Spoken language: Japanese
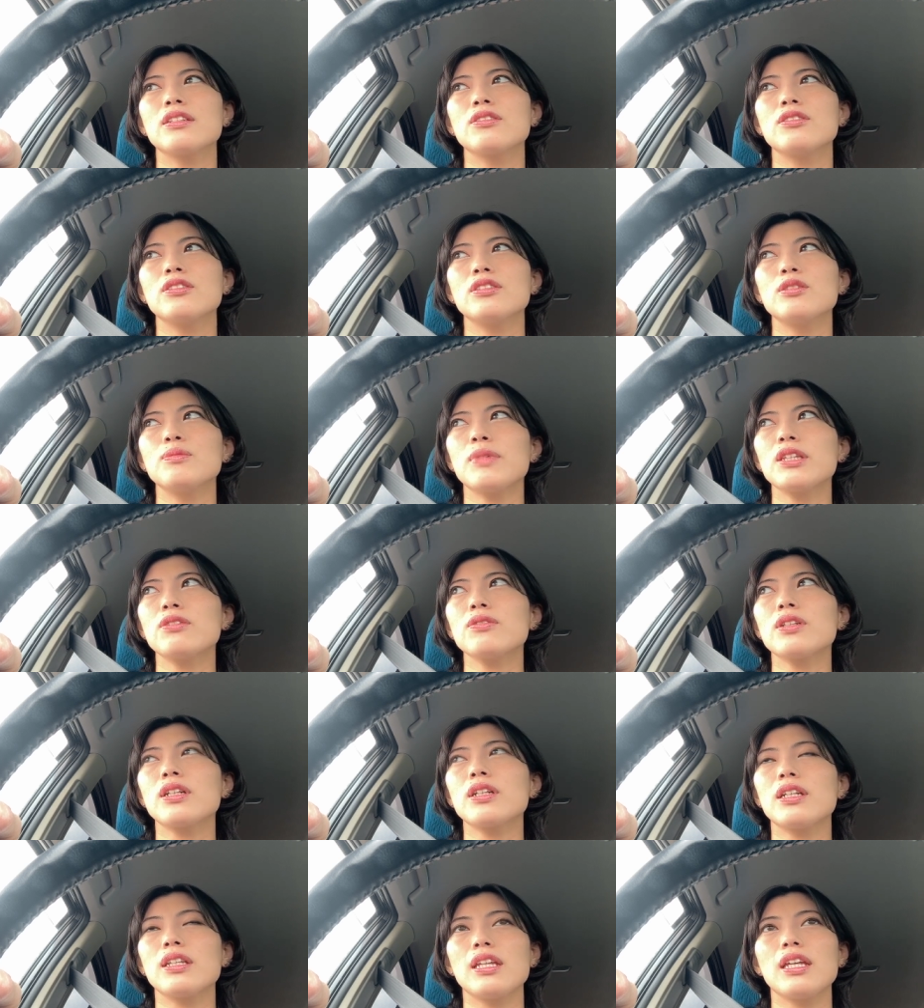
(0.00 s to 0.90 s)
車と
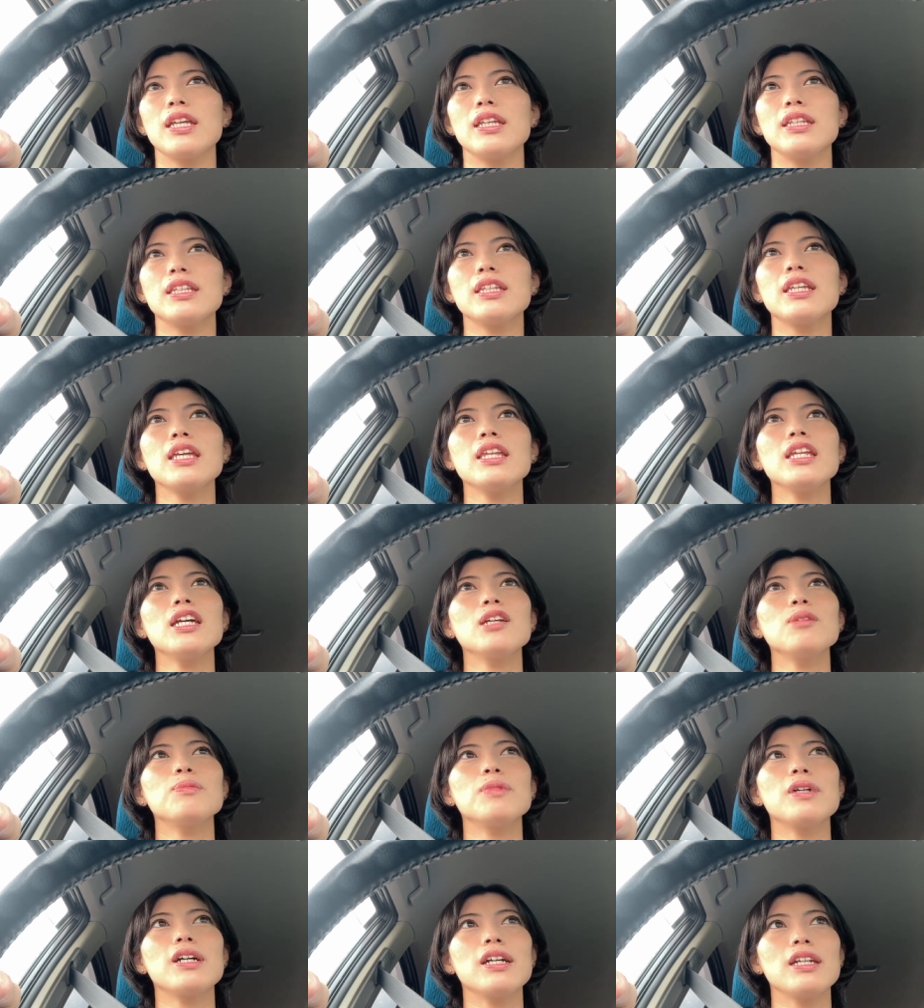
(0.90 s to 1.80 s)
かで行けない
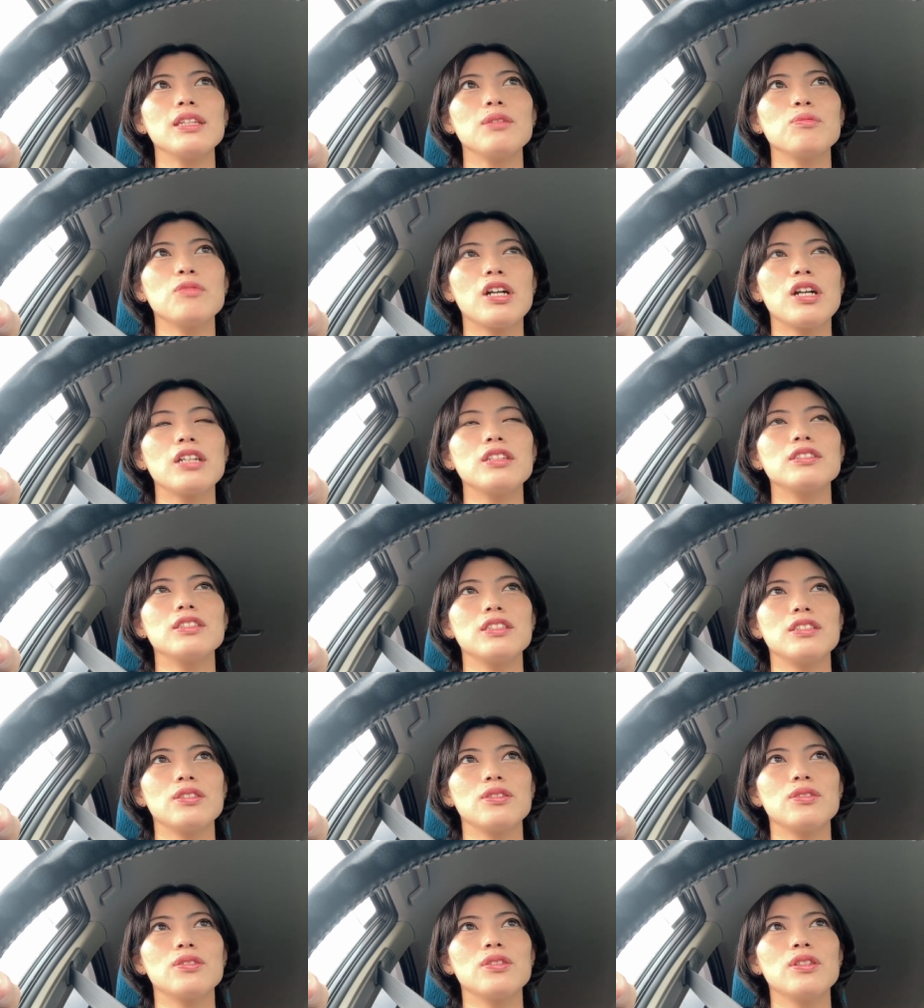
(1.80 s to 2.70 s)
場合もあるんで
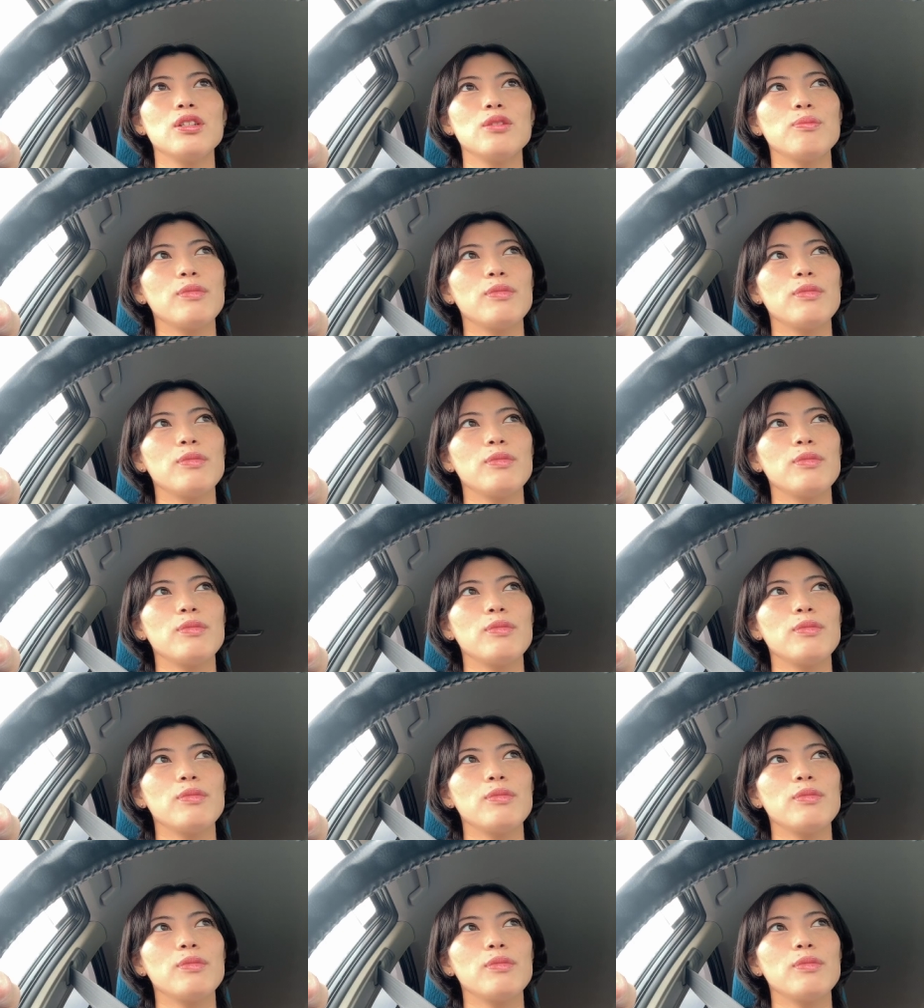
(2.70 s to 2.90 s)
すよ、